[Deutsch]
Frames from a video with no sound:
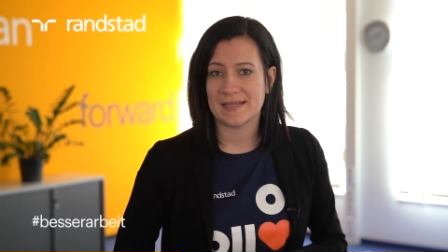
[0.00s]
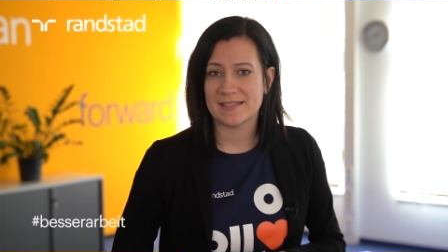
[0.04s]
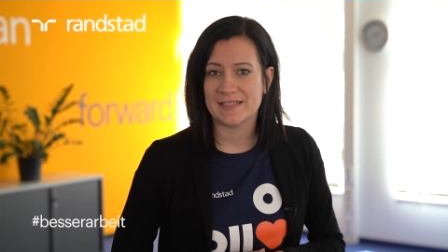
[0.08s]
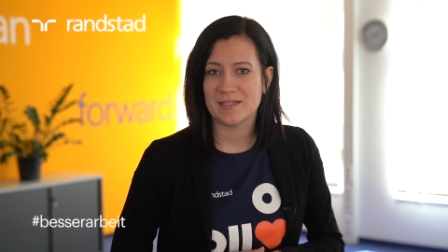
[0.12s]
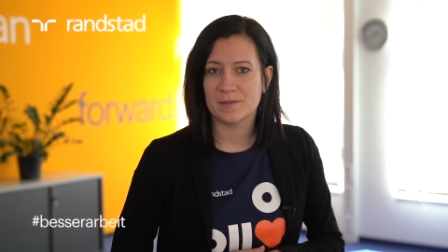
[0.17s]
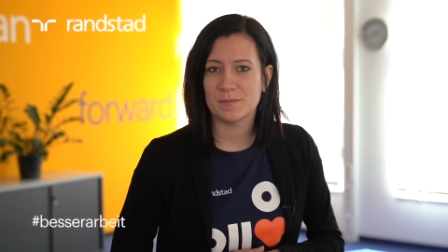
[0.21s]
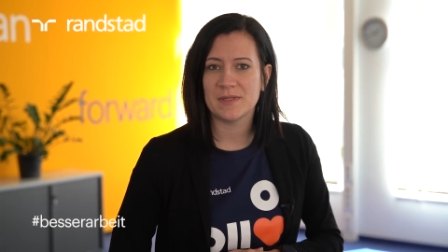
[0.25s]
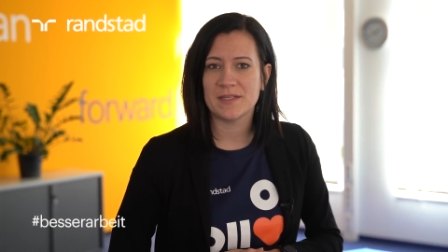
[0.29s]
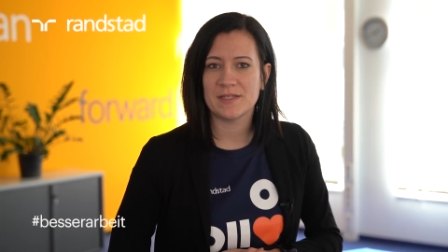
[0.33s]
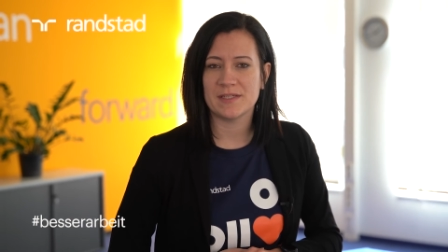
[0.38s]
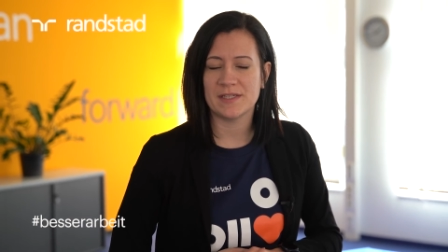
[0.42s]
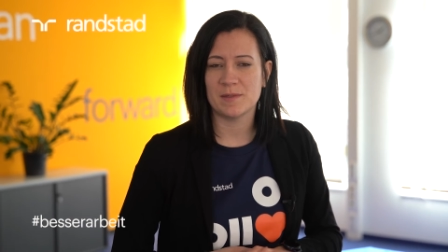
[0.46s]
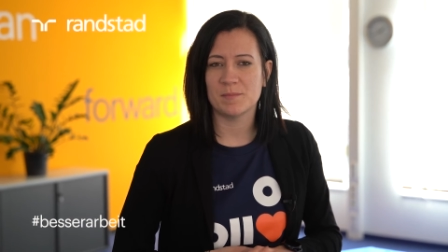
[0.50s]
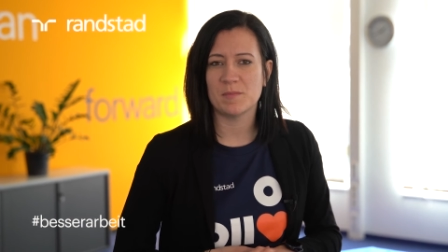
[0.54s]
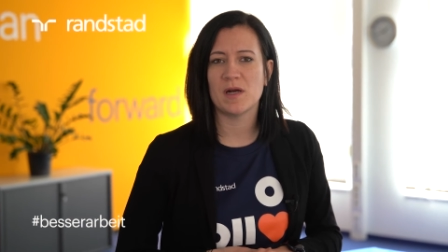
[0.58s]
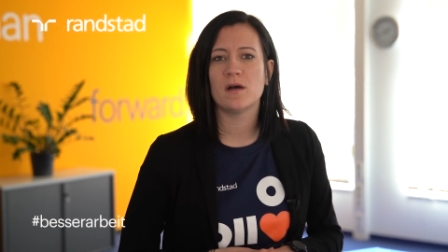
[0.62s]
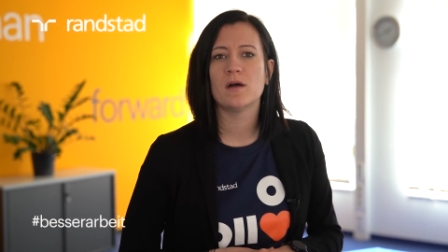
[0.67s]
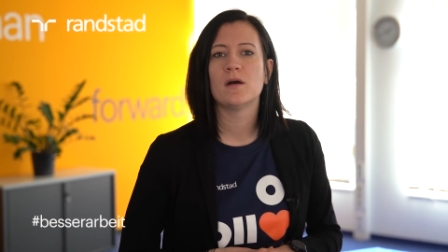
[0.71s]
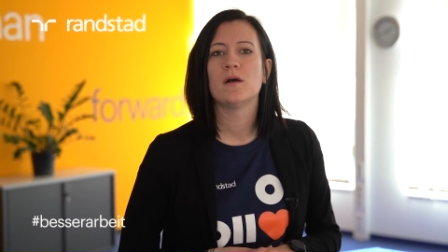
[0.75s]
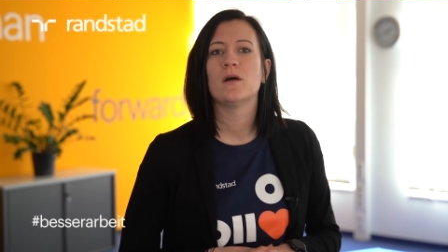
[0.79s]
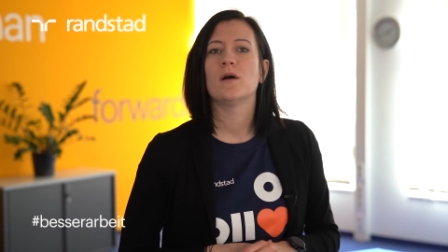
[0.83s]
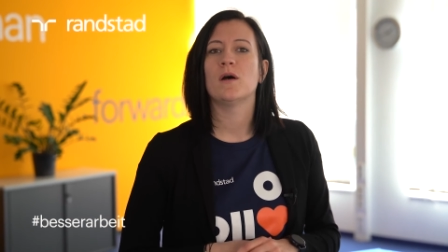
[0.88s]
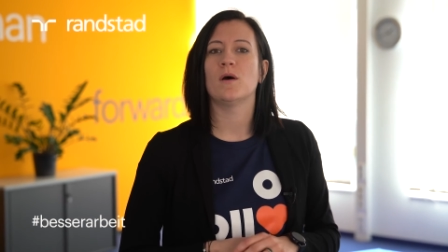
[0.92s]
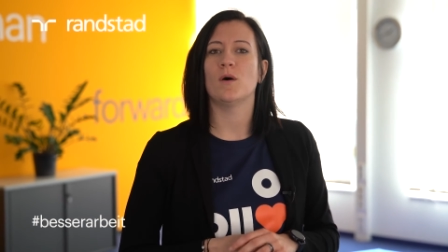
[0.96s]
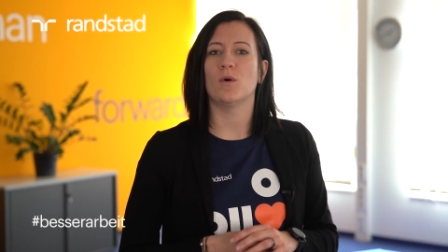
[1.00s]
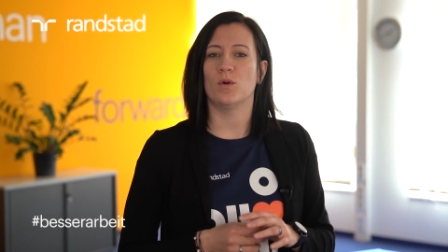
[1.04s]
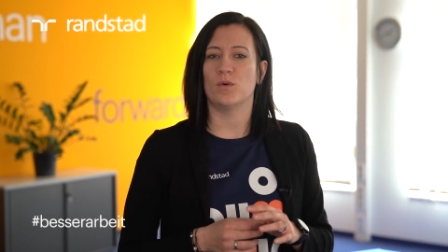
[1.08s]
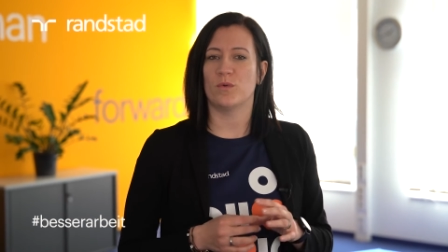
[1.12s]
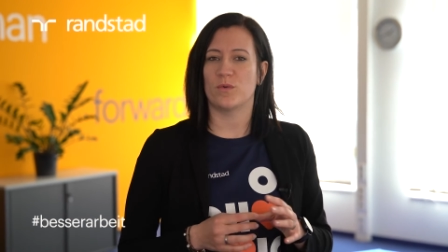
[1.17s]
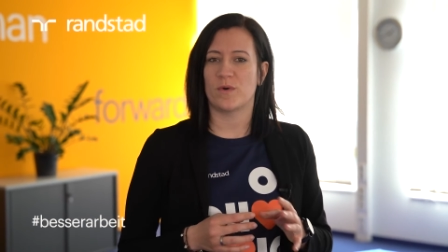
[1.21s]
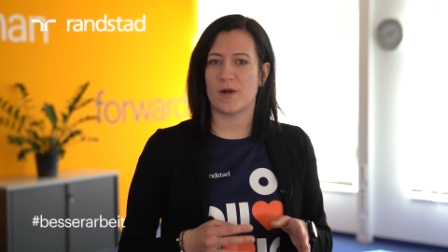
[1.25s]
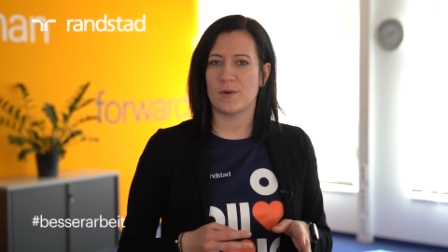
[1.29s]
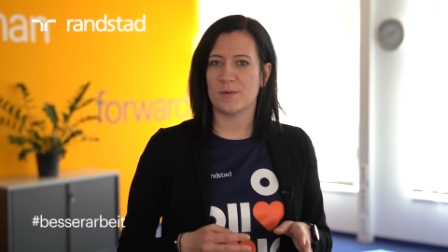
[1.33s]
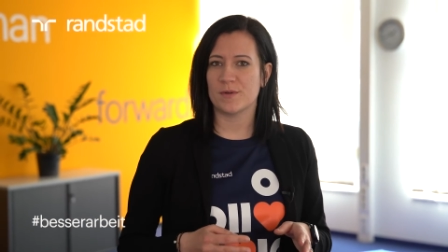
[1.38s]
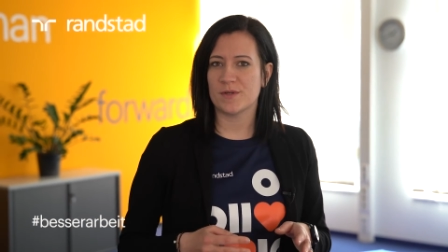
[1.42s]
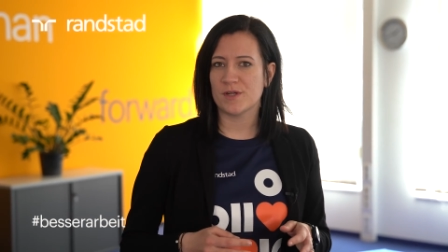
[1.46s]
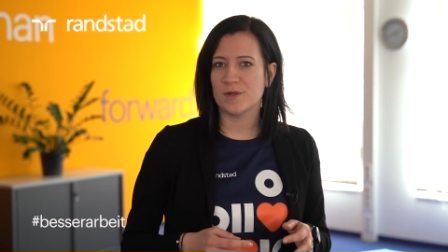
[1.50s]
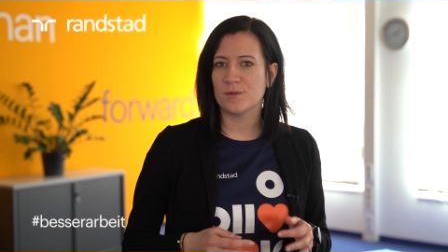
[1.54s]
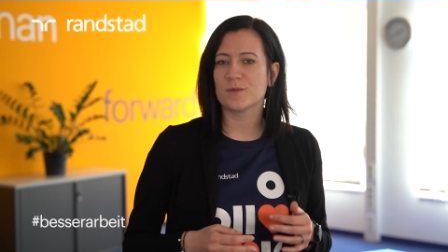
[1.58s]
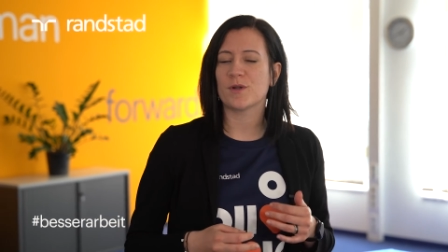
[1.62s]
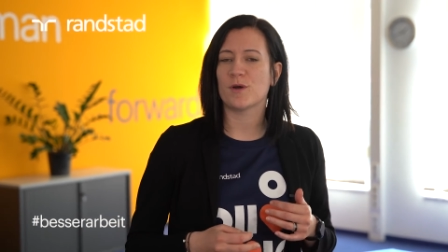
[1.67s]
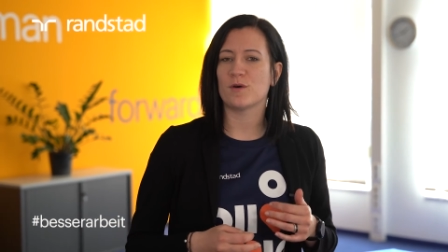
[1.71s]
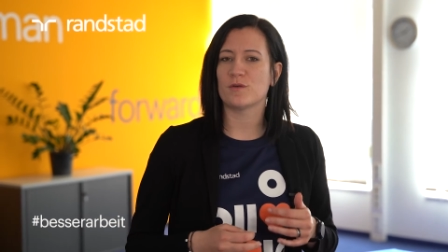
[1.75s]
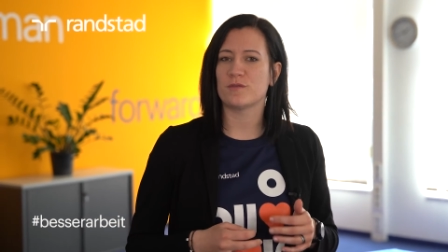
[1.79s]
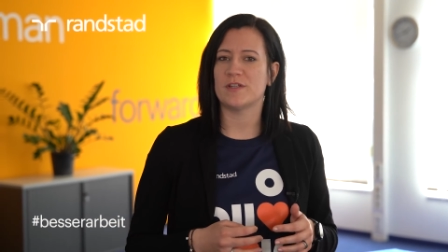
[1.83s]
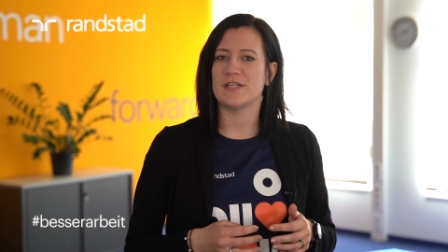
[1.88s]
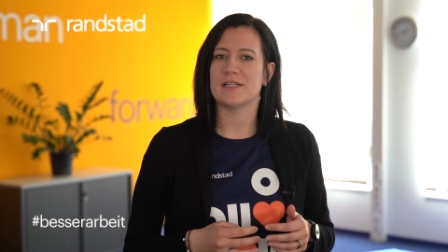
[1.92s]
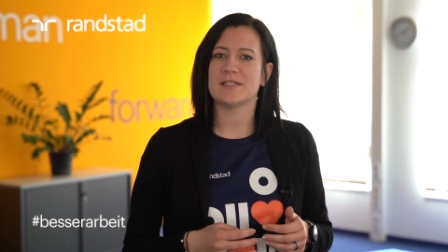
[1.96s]
Zeitarbeitnehmer Allrounder und
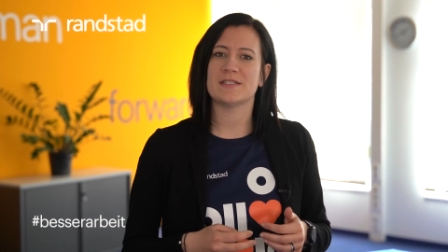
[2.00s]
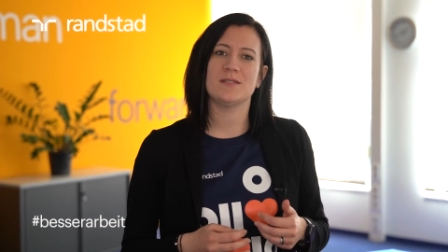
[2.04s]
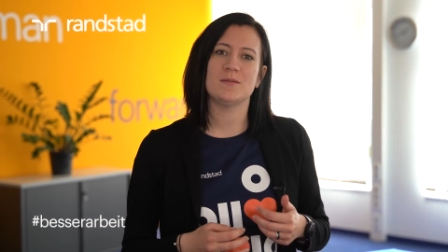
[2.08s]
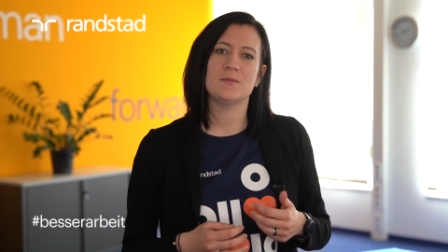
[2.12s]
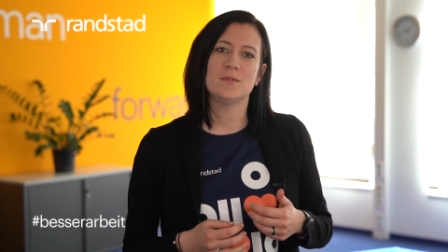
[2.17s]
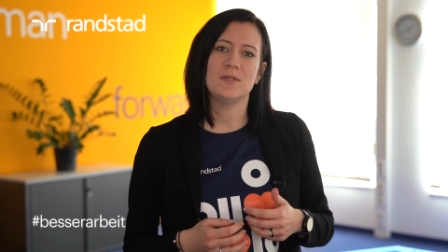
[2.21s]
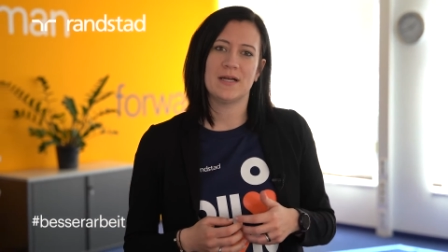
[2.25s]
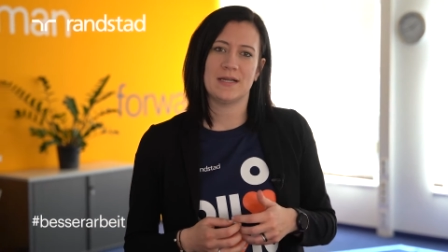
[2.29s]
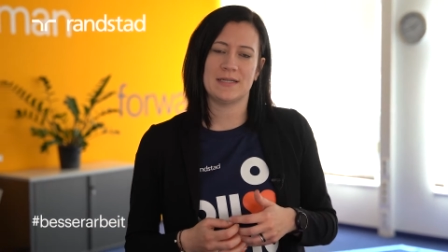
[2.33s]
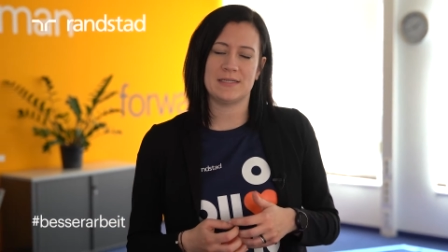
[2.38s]
auch flexibel